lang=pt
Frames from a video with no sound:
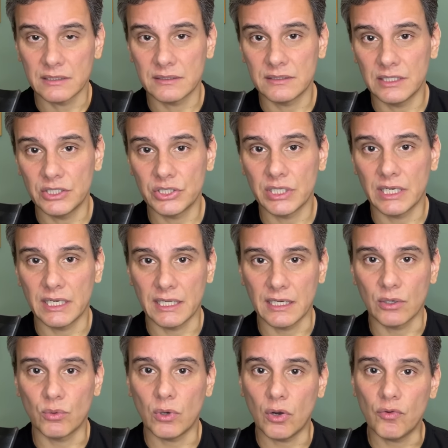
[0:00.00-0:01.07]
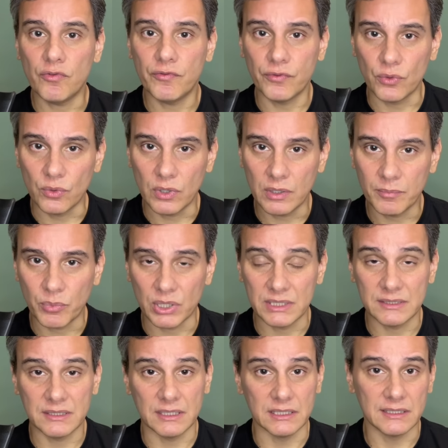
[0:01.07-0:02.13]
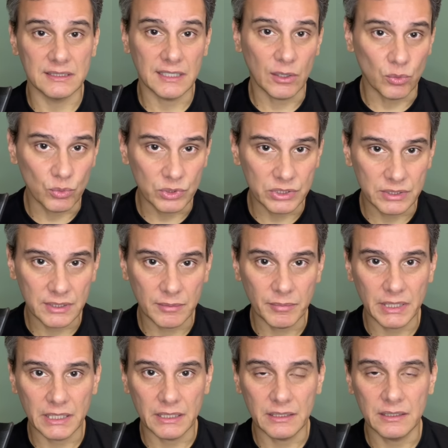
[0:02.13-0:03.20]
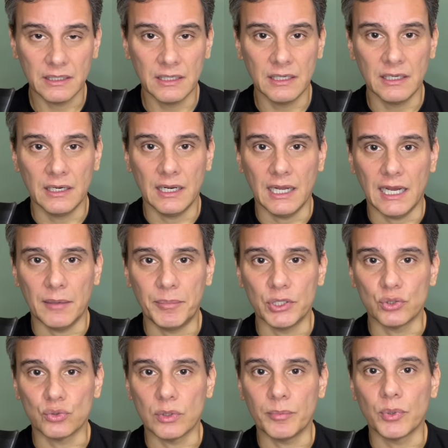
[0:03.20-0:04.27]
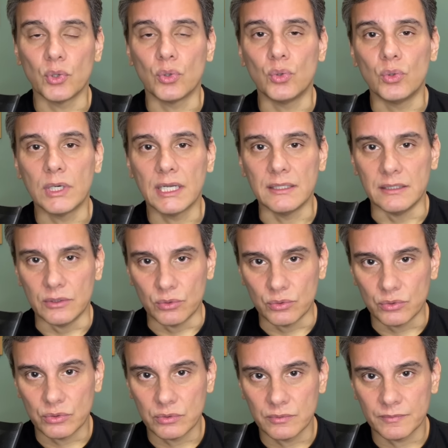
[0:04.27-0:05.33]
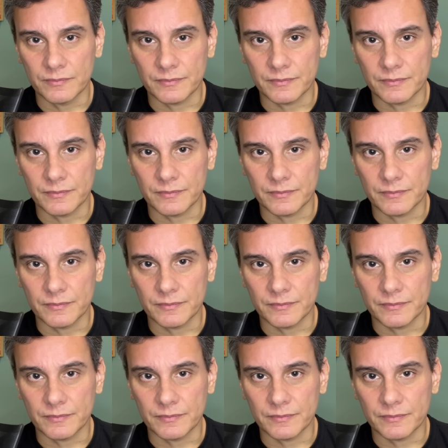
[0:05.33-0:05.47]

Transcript: seja ela qual for, pode ser de saúde também, a pessoa procura a Deus.